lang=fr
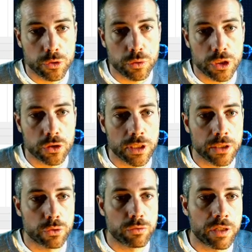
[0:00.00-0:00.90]
soit je crée
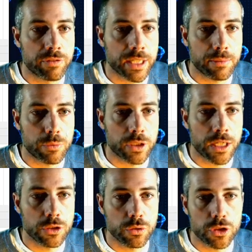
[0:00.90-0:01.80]
une nouvelle variable locale, soit